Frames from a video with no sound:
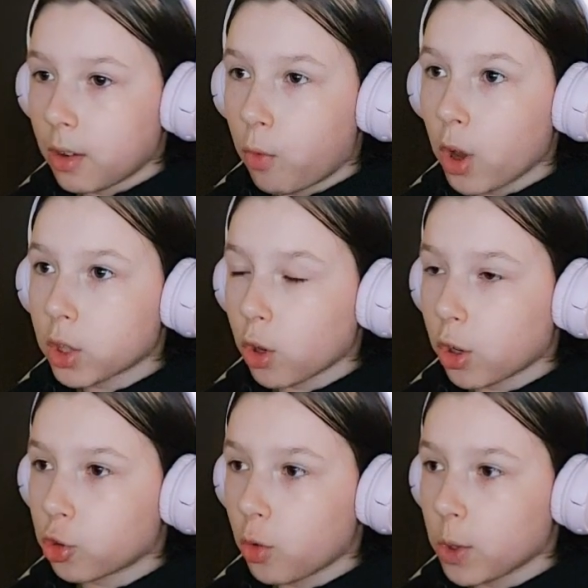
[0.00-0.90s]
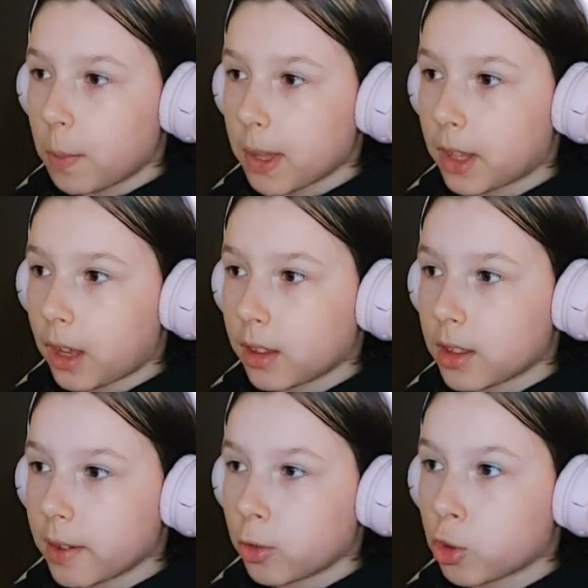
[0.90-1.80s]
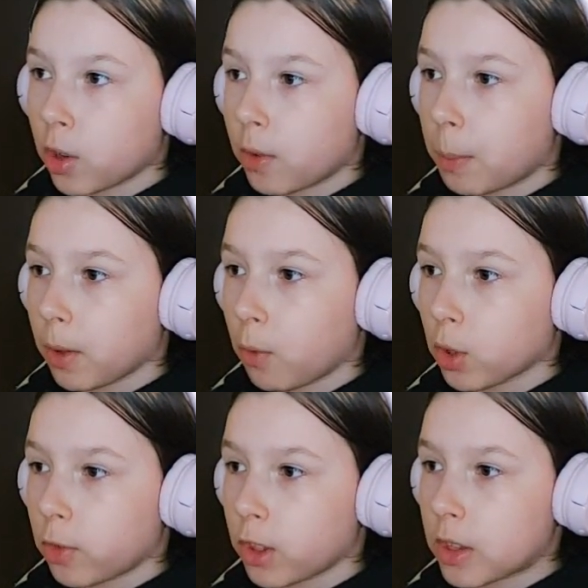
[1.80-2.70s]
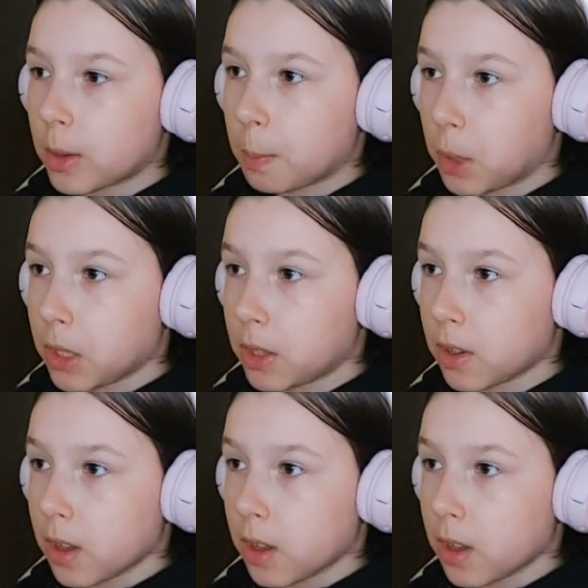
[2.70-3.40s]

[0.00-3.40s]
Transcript: Вот только что вот бандана девочки выпала, вот видите, бандит.